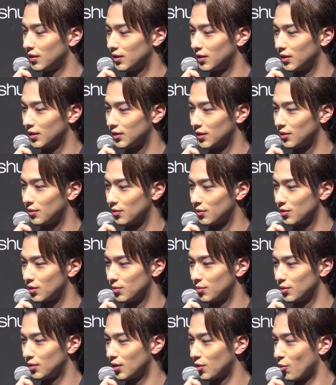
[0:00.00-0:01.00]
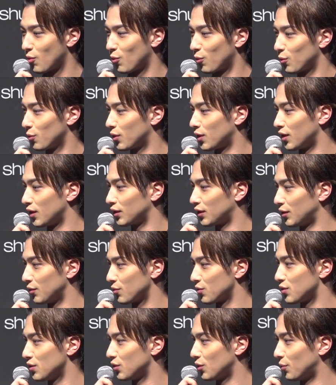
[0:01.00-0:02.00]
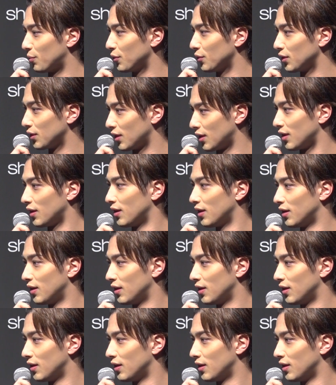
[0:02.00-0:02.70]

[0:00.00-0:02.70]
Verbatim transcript: なんだろう、自分が心から楽しいと思えた